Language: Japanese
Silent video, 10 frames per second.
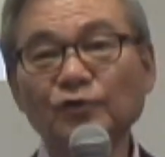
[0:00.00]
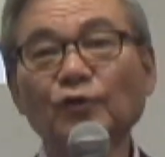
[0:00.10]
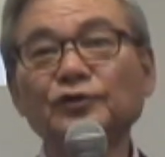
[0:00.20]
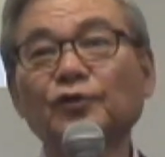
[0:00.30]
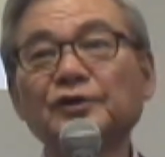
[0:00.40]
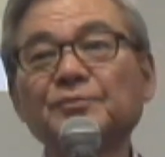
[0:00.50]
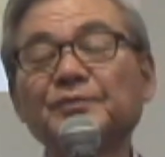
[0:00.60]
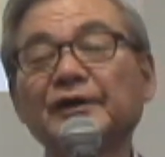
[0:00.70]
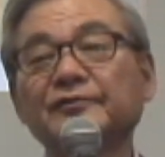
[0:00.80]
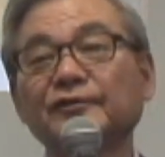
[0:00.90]
東京
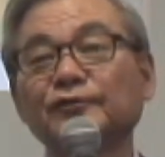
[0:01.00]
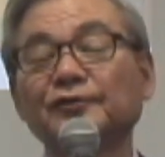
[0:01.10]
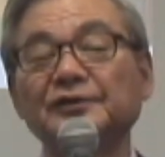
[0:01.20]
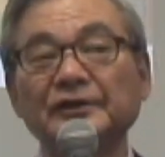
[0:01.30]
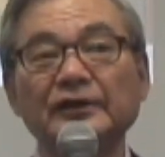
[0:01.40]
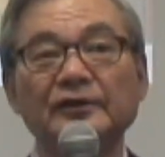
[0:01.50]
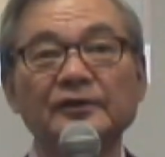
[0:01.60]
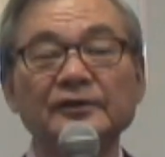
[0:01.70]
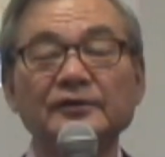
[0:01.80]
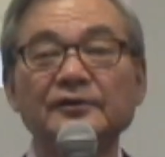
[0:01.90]
オリンピックの時に、
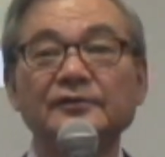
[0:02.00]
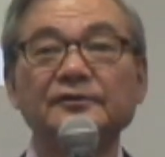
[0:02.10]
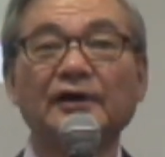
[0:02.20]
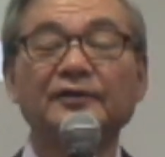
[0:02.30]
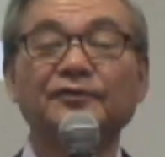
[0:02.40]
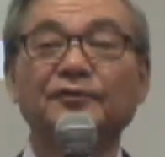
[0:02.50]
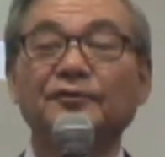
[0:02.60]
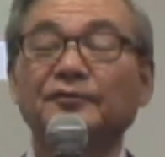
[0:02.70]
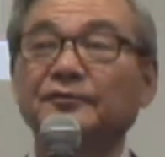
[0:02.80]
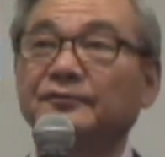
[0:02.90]
あ
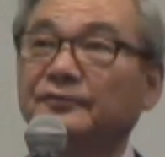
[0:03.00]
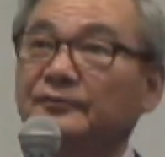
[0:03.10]
の、